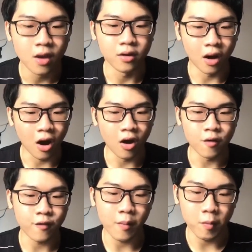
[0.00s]

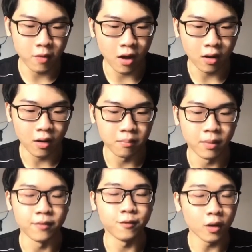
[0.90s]
rồi vào một lần
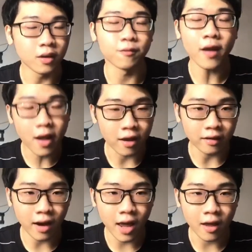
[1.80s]
mình vô tình phát hiện
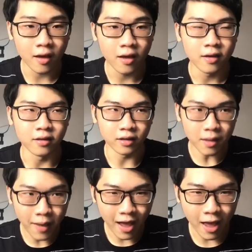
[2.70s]
ra những
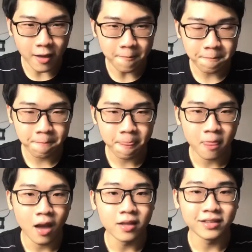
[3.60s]
cái bé ấy
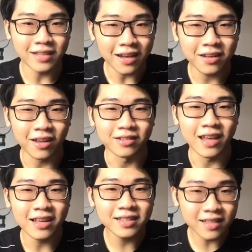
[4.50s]
tranh giành
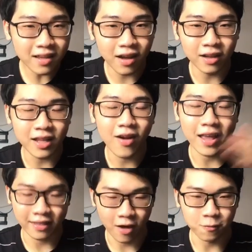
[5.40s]
dán sticker theo
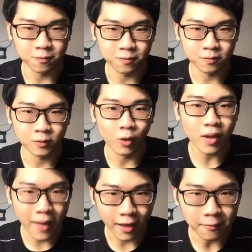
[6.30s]
hàng dọc của
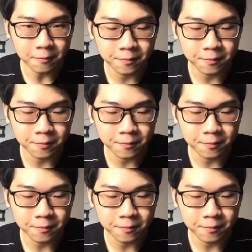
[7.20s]
các bạn